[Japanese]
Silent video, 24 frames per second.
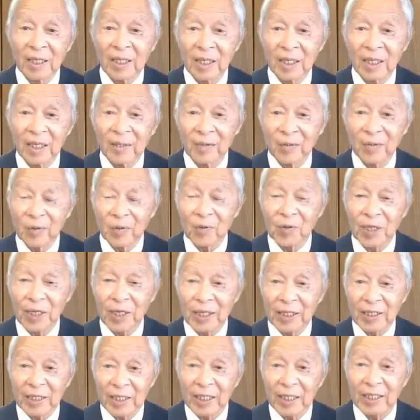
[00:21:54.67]
えー、不幸な
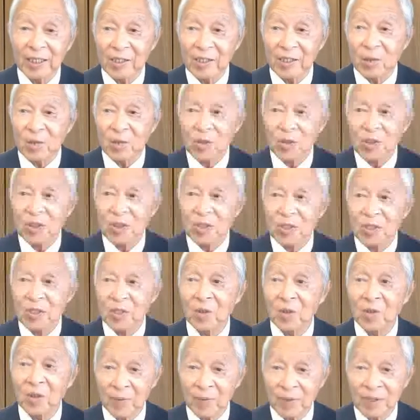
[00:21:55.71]
方が続出し
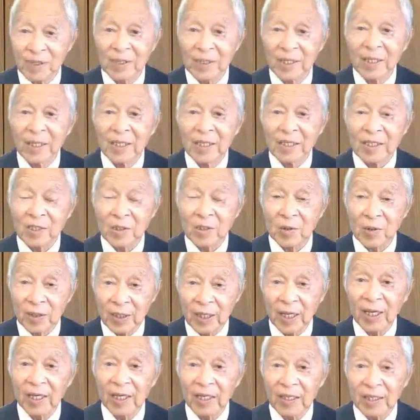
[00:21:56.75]
ております。それ
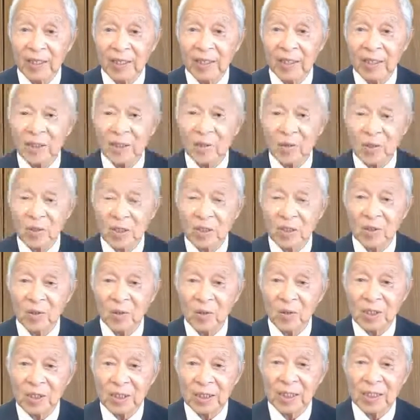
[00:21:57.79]
でいい年
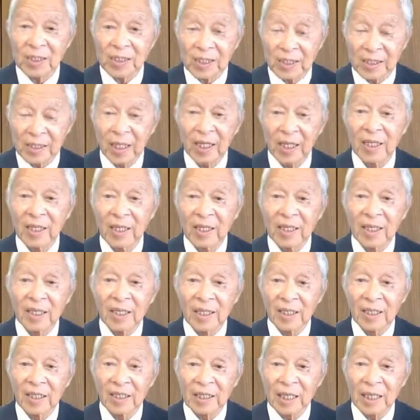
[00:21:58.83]
をしてですね、
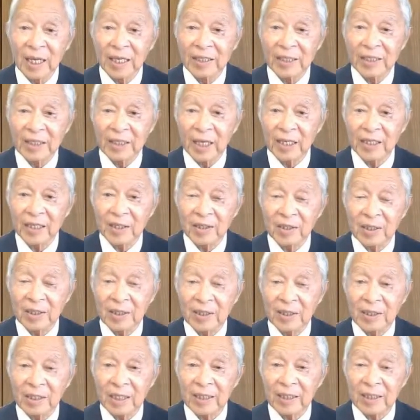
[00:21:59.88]
えー、大腿
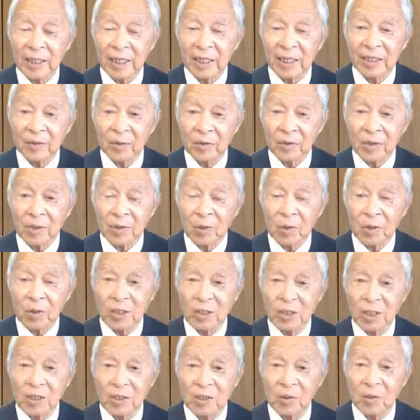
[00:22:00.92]
大腿骨骨
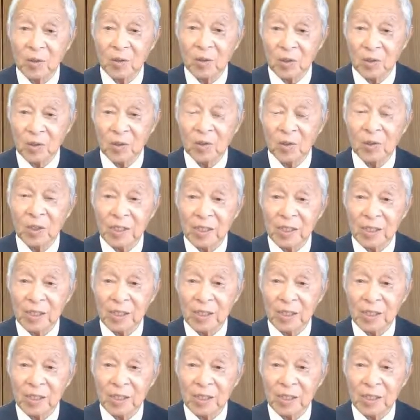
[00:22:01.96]
折をすると